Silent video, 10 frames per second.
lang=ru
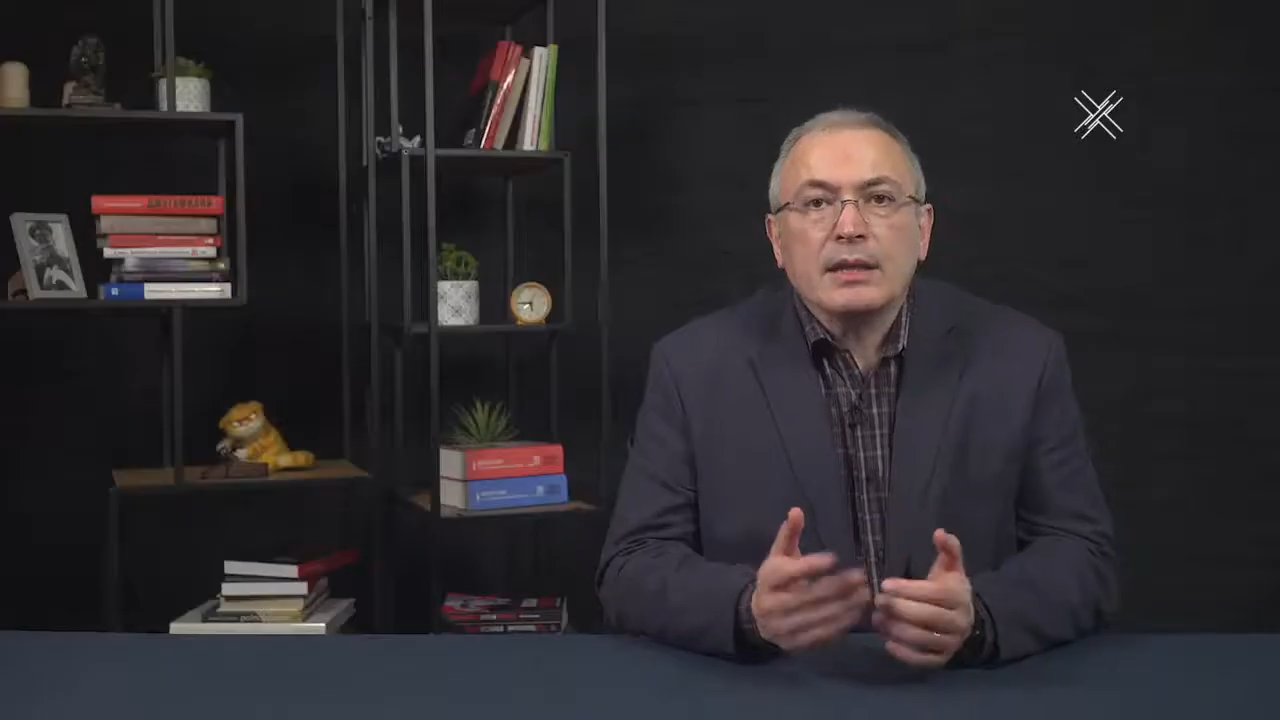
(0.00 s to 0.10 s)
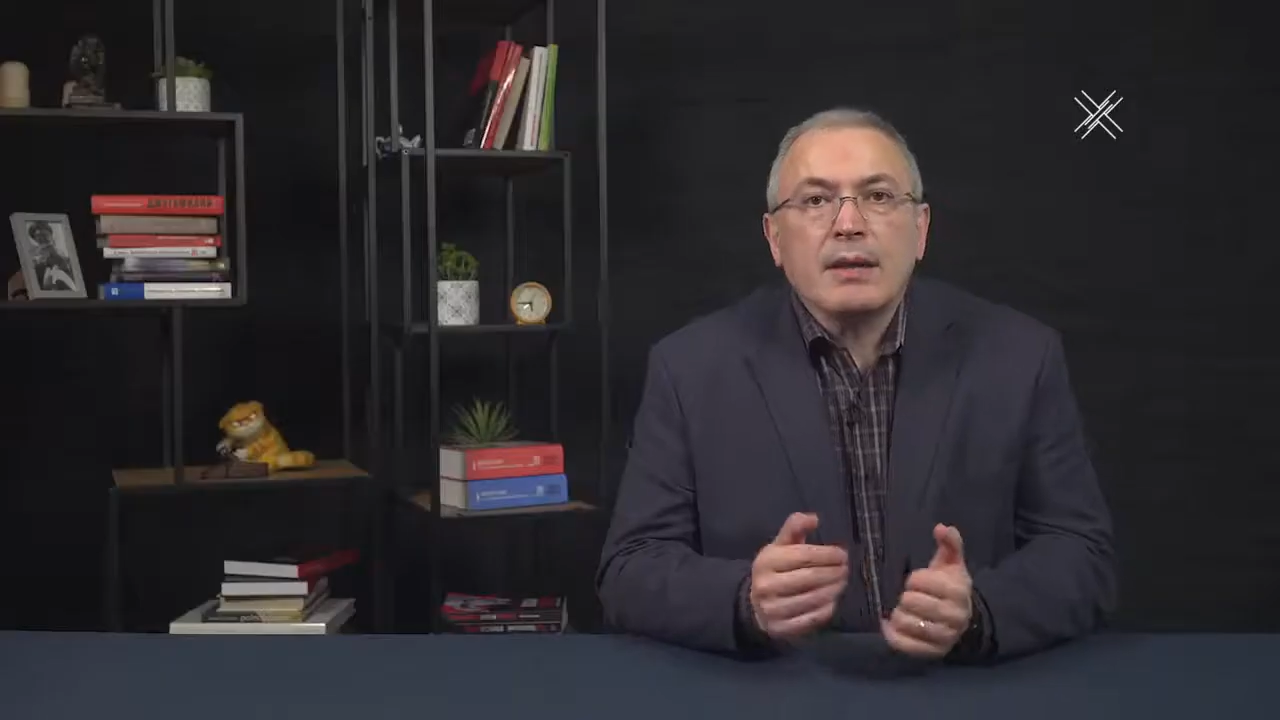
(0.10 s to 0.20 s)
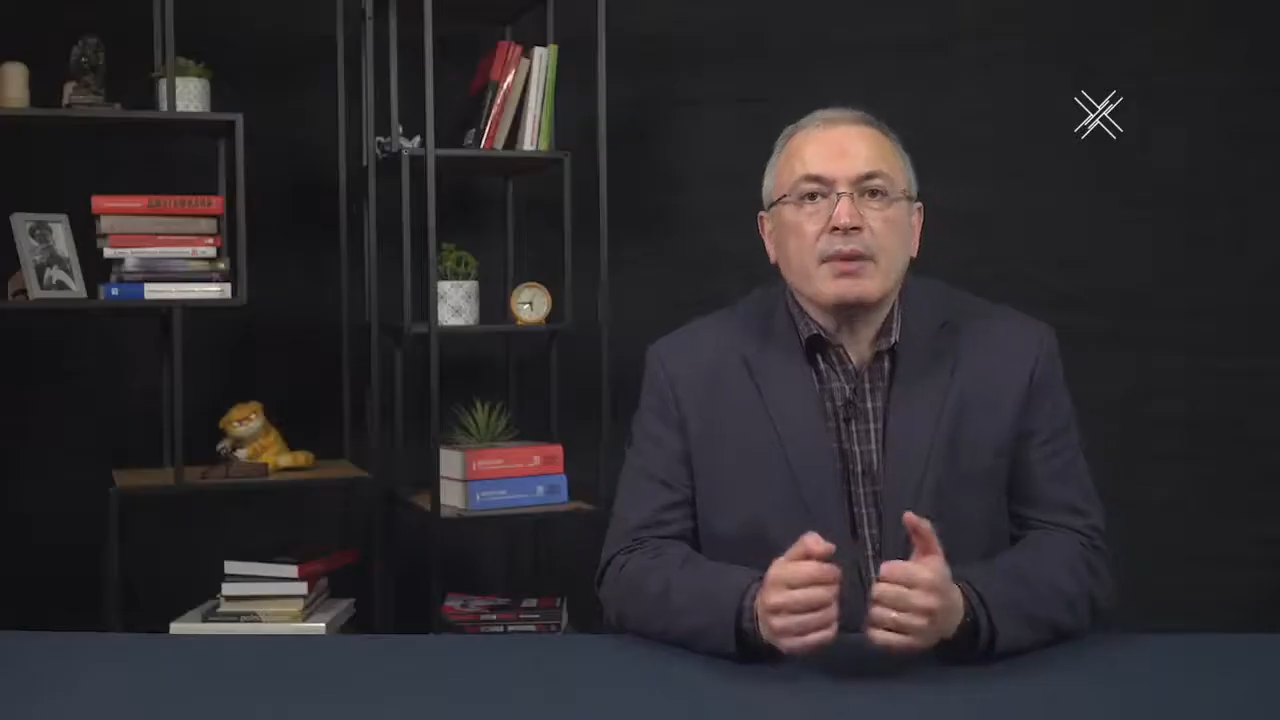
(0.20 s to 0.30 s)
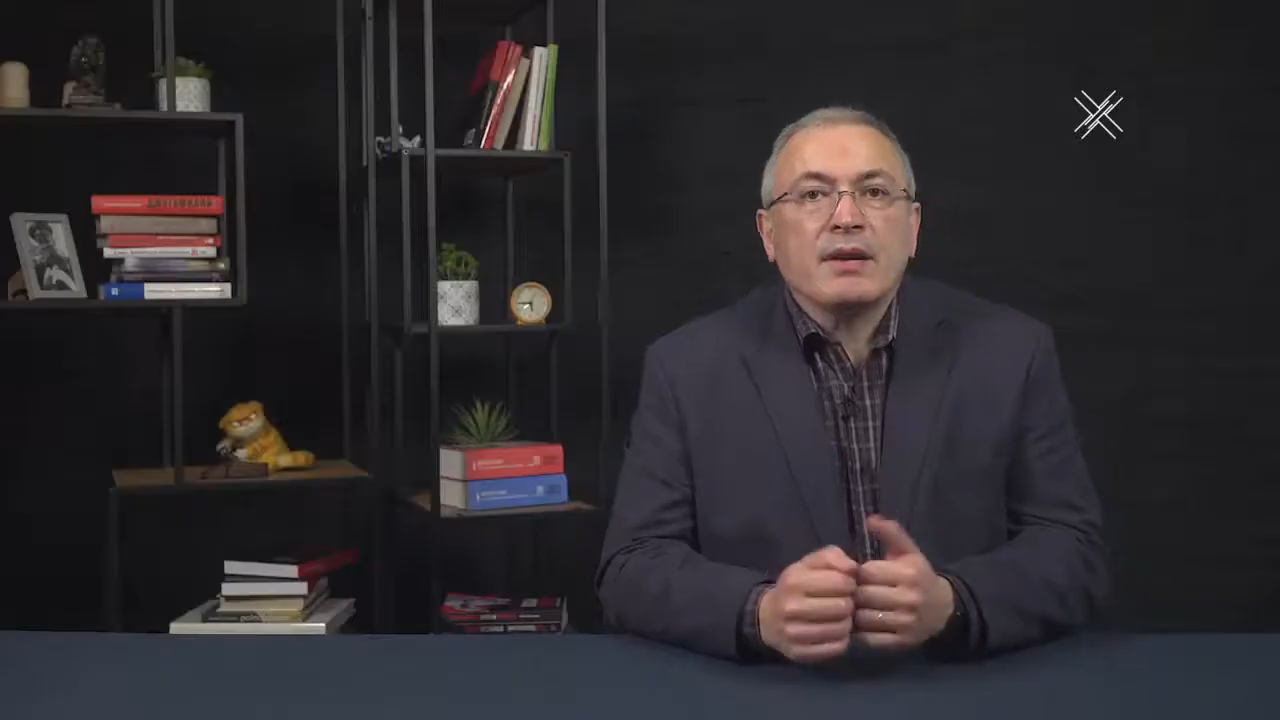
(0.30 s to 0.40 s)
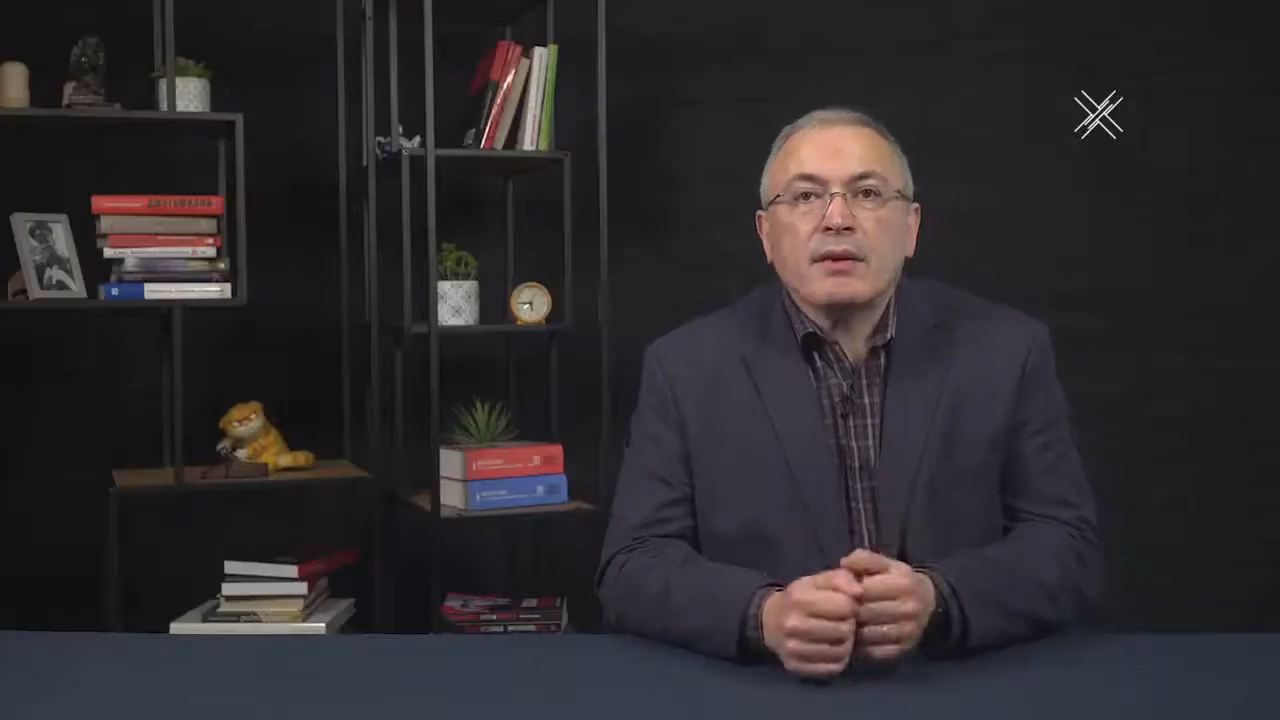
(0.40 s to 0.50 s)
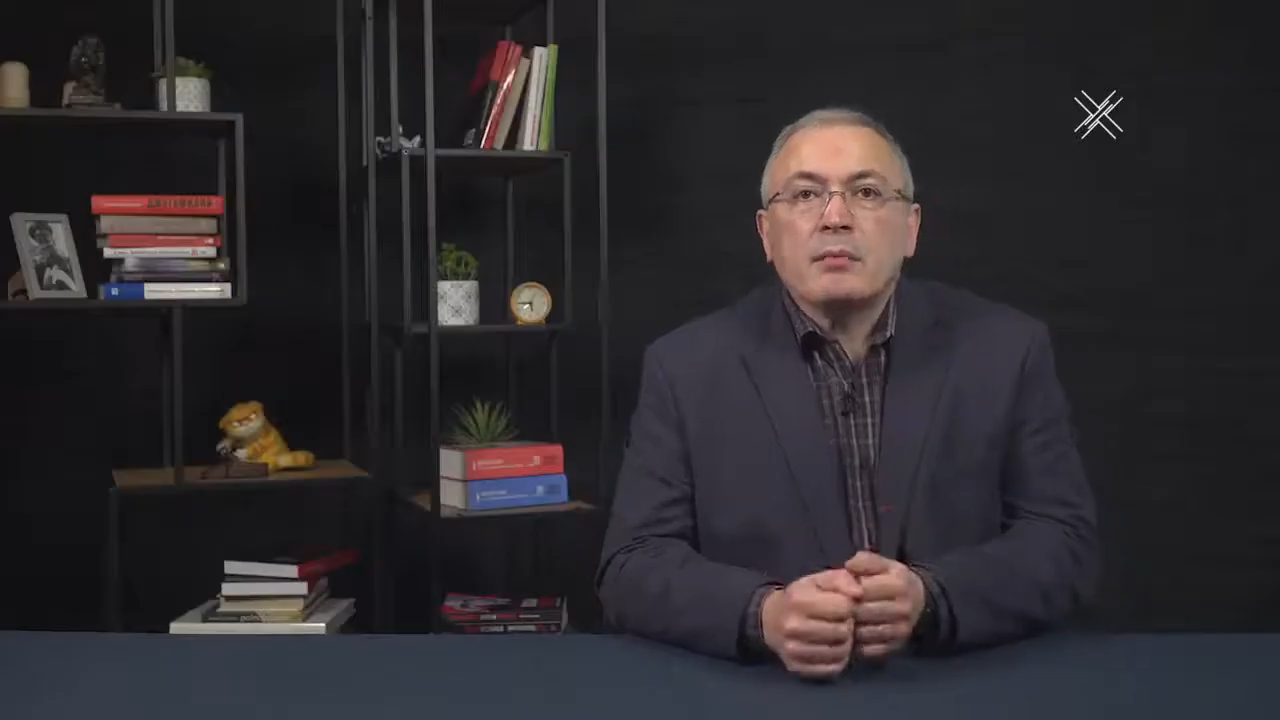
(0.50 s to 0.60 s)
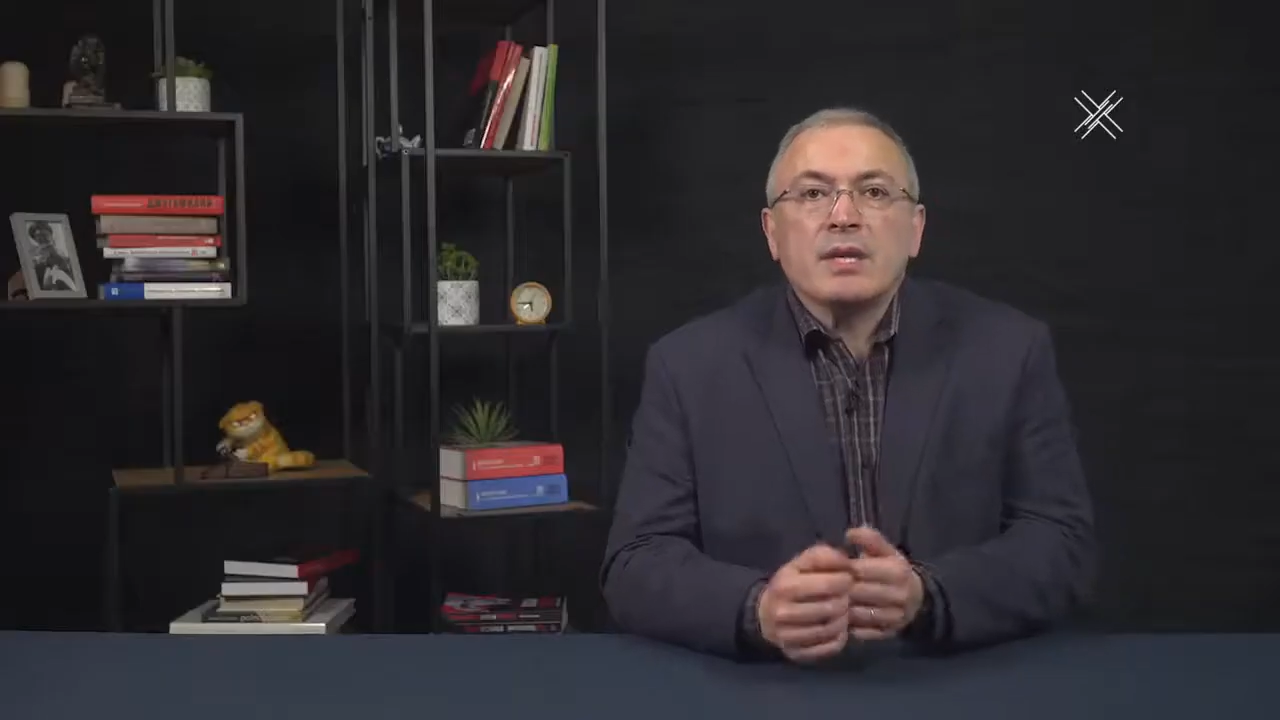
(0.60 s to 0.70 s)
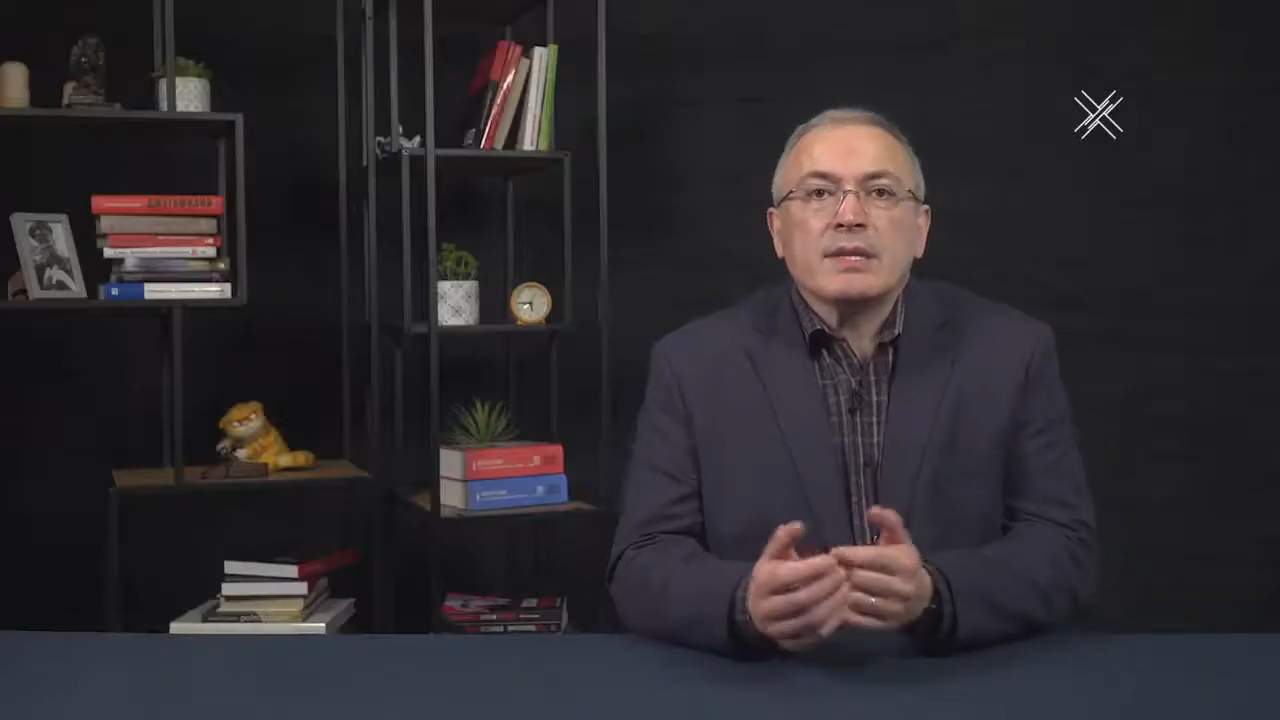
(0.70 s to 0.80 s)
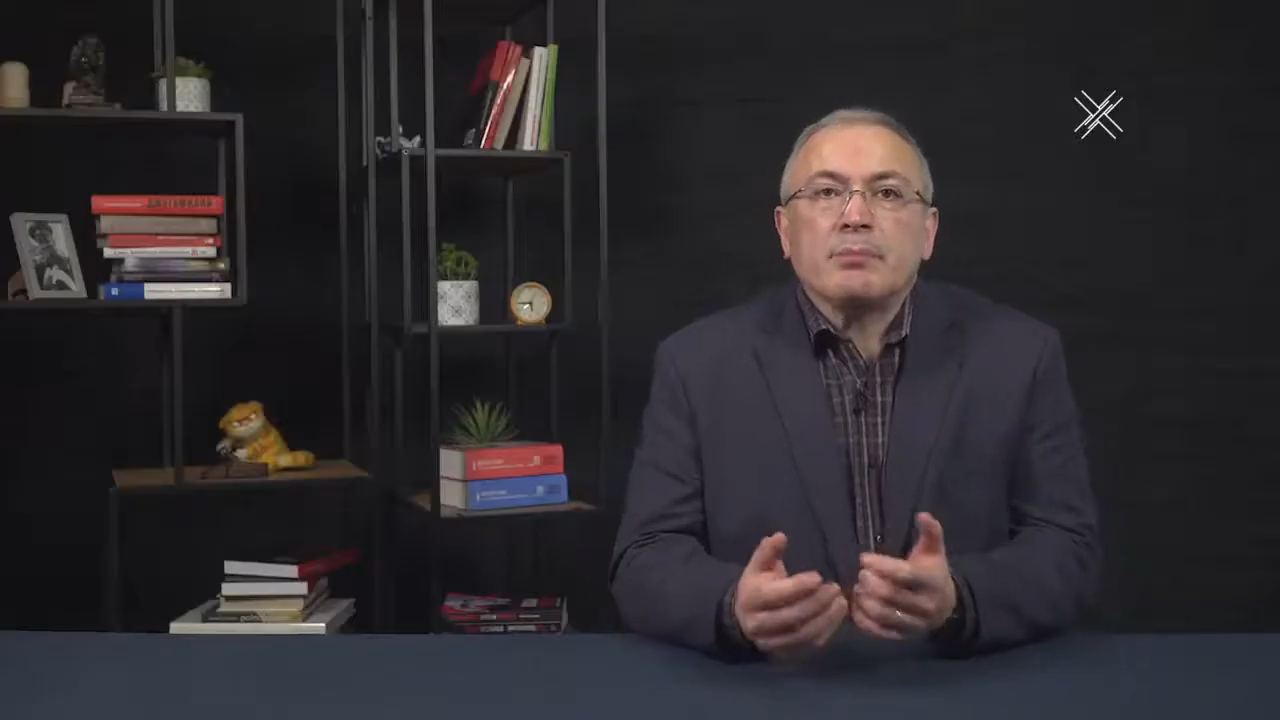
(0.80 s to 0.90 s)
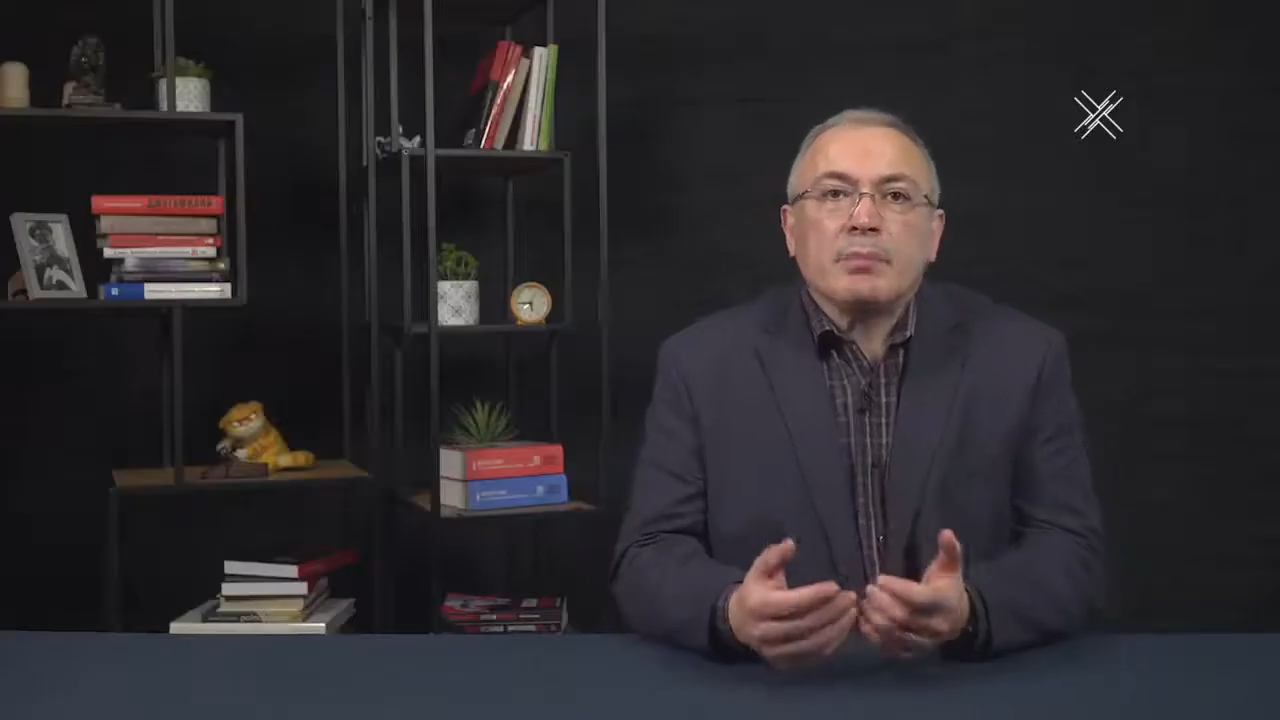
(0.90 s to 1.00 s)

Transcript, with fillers: Тогда первая мысль,